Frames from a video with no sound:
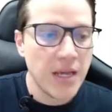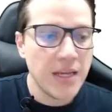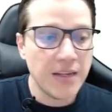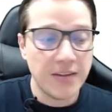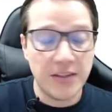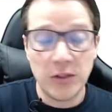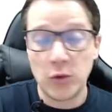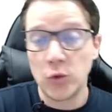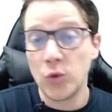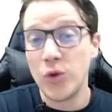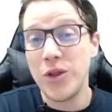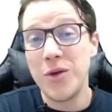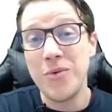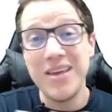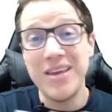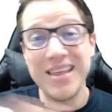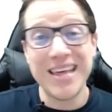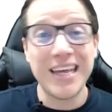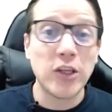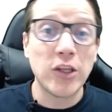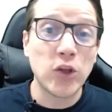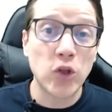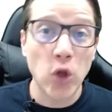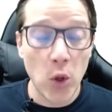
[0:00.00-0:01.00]
Si tú
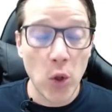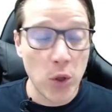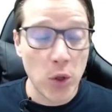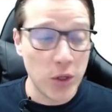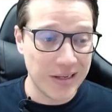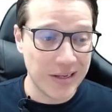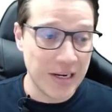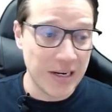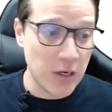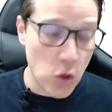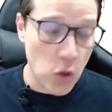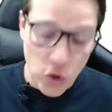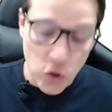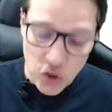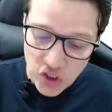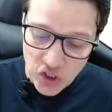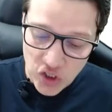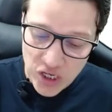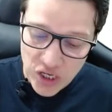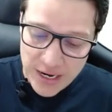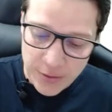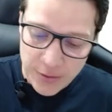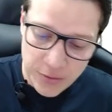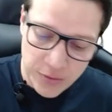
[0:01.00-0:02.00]
divides todo entre el
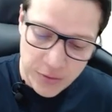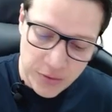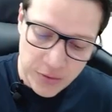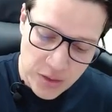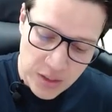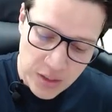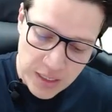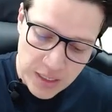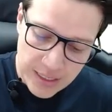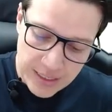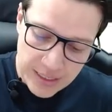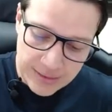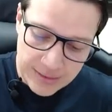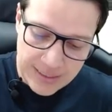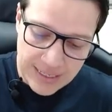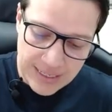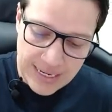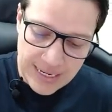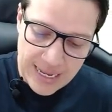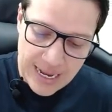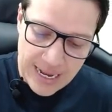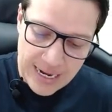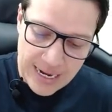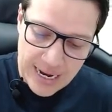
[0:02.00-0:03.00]
coseno, te
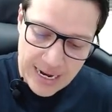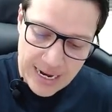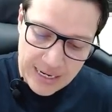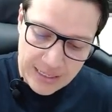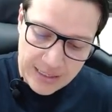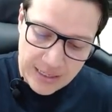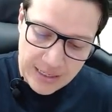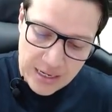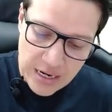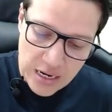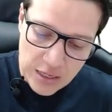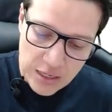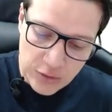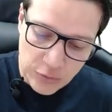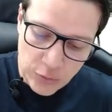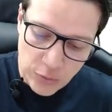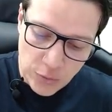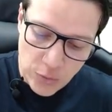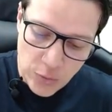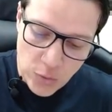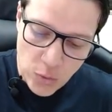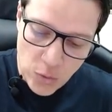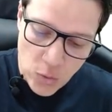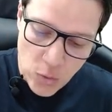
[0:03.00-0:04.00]
quedaría en este
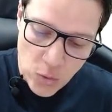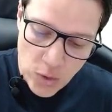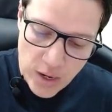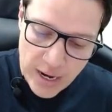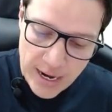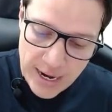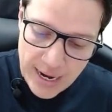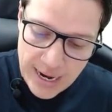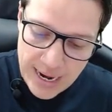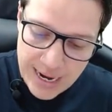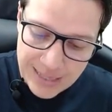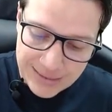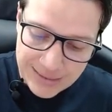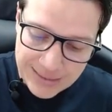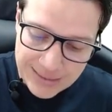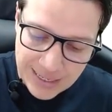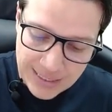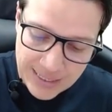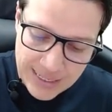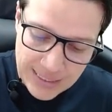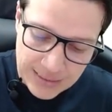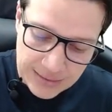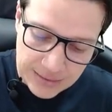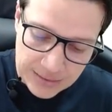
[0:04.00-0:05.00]
caso eh, la
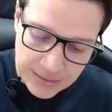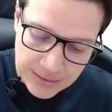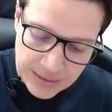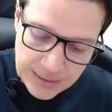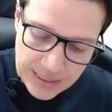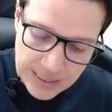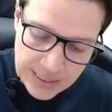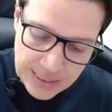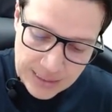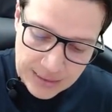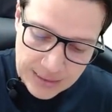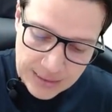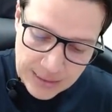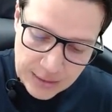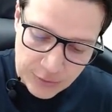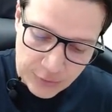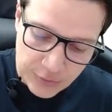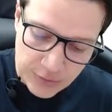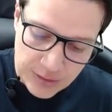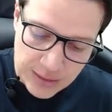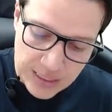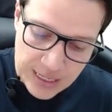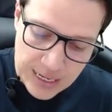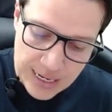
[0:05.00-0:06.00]
tangente, en este
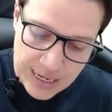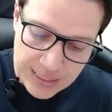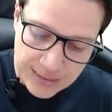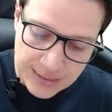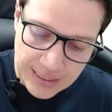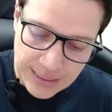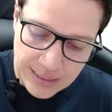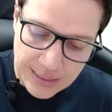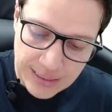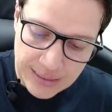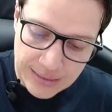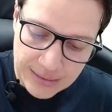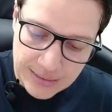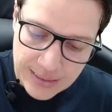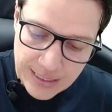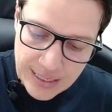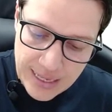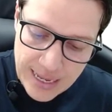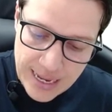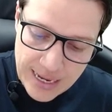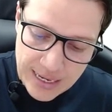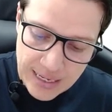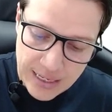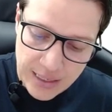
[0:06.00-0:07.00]
caso sería la tangente
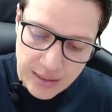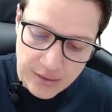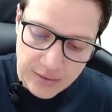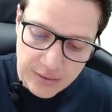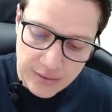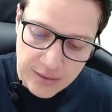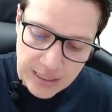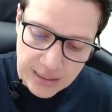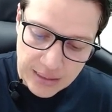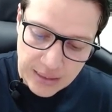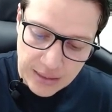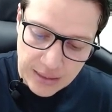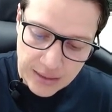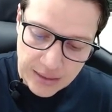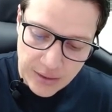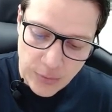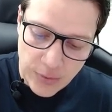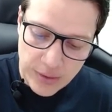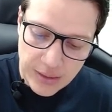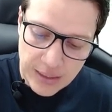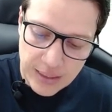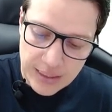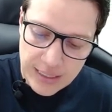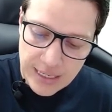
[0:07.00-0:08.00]
de x, aquí
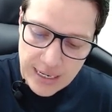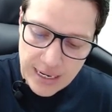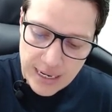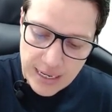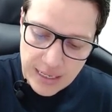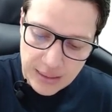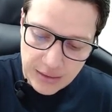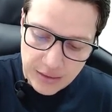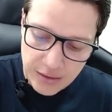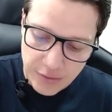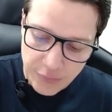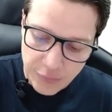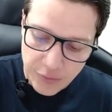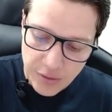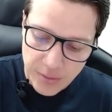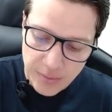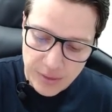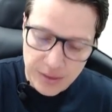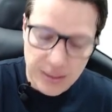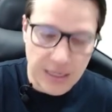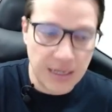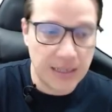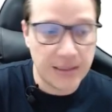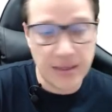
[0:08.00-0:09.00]
recuerda que la identidad
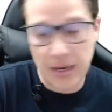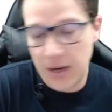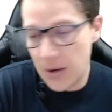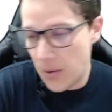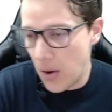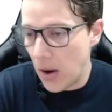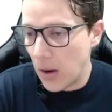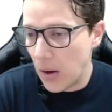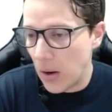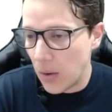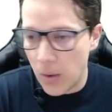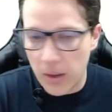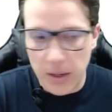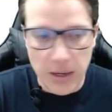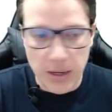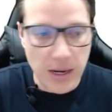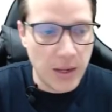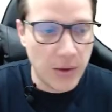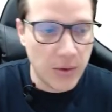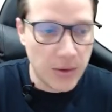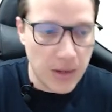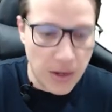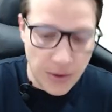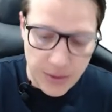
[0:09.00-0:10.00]
fundamental está elevada al
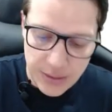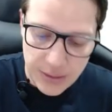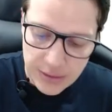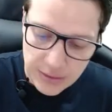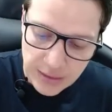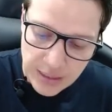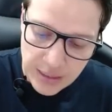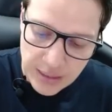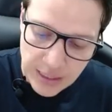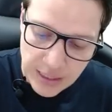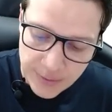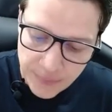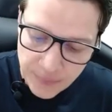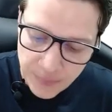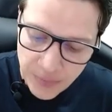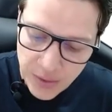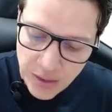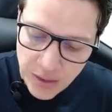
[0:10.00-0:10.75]
cuadrado, cabe destacar.